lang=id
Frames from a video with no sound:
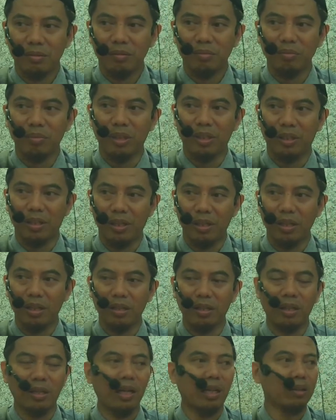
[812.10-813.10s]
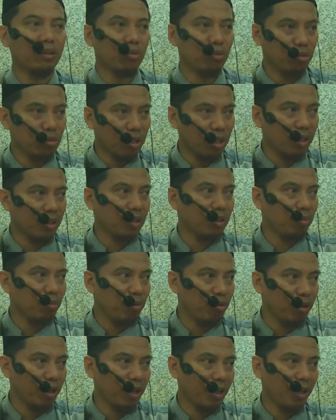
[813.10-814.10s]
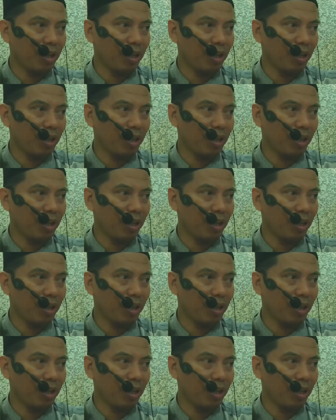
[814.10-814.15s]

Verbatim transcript: padahal ada ratusan ribuan